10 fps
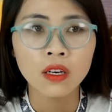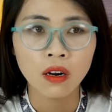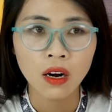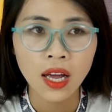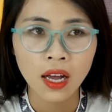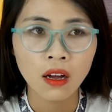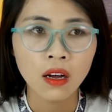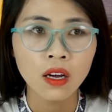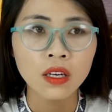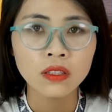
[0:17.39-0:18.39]
Đó là
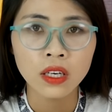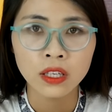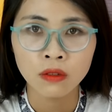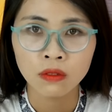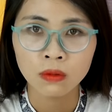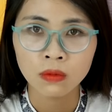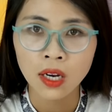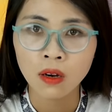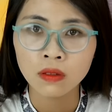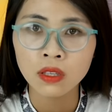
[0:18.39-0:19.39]
gia đình của chúng ta
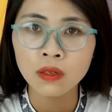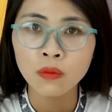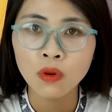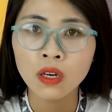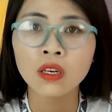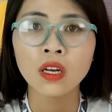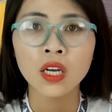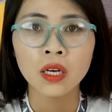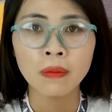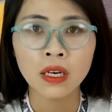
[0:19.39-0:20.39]
có tin buồn
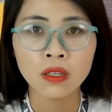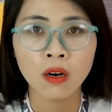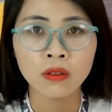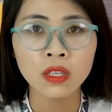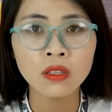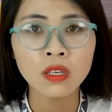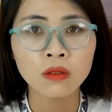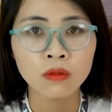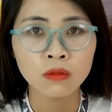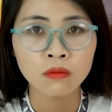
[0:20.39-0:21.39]
Bạn thỏ thân thiện
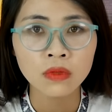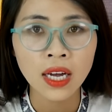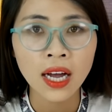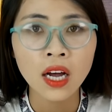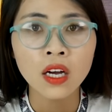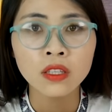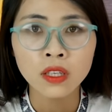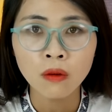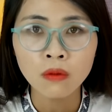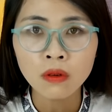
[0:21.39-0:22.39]
của chúng ta
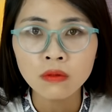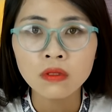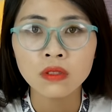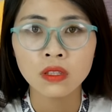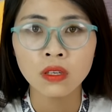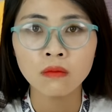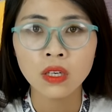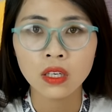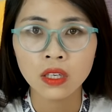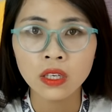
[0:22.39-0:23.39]
trong lúc chị không
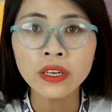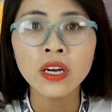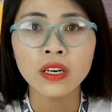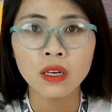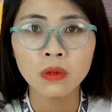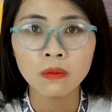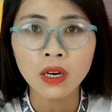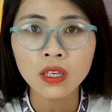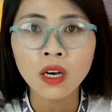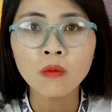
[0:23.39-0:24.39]
để ý đã bị
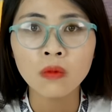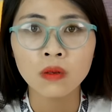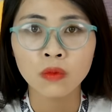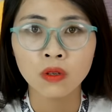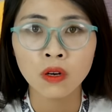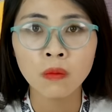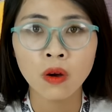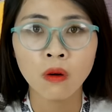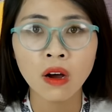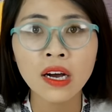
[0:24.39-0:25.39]
bắt cóc của một con
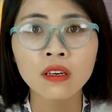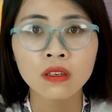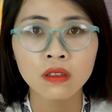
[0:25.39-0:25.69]
mèo hoang